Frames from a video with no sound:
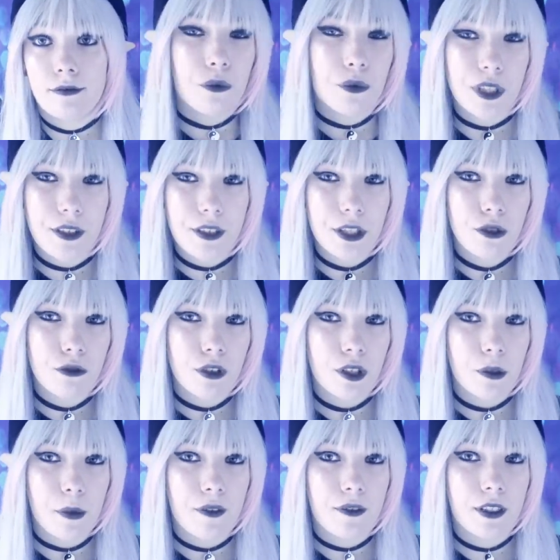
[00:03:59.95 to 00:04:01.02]
Vous avez dû le voir
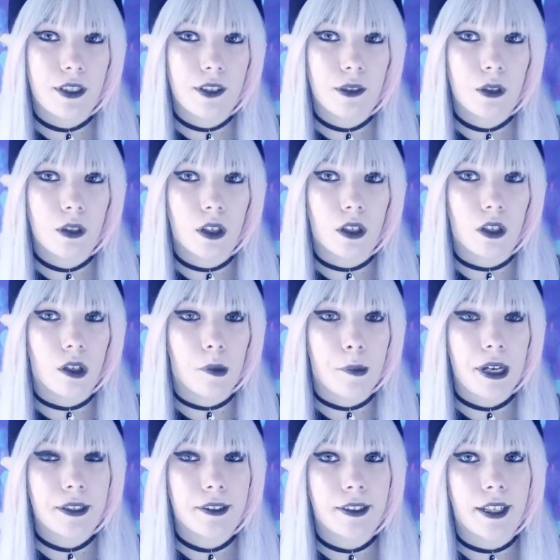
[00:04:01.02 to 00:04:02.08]
dans ma vidéo euh,
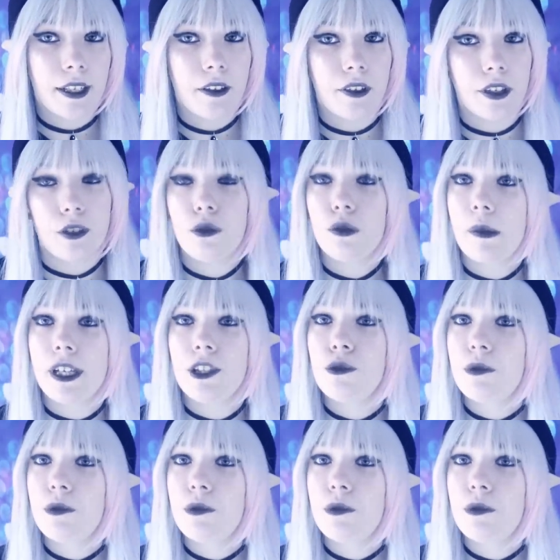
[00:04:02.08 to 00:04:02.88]
partenariat avec Humay